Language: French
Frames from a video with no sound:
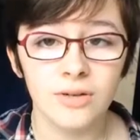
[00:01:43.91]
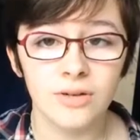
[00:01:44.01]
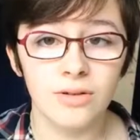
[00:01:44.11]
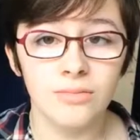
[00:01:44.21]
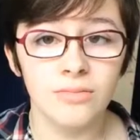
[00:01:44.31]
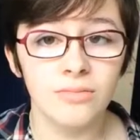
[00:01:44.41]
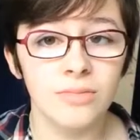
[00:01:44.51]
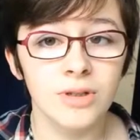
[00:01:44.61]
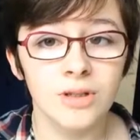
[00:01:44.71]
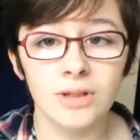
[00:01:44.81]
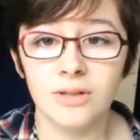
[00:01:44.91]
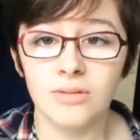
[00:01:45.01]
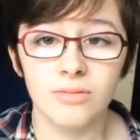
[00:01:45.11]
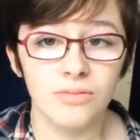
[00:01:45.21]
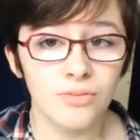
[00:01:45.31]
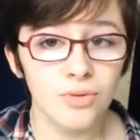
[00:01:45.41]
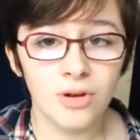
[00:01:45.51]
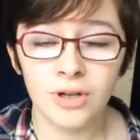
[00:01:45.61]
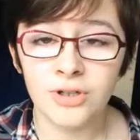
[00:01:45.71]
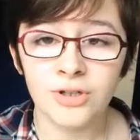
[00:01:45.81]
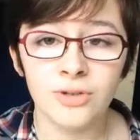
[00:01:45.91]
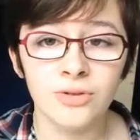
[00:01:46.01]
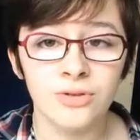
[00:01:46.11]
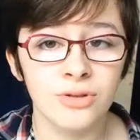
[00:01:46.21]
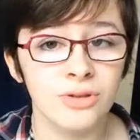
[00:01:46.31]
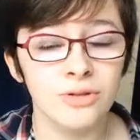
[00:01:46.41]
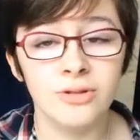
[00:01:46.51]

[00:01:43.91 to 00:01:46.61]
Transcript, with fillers: euh, tout leur échange,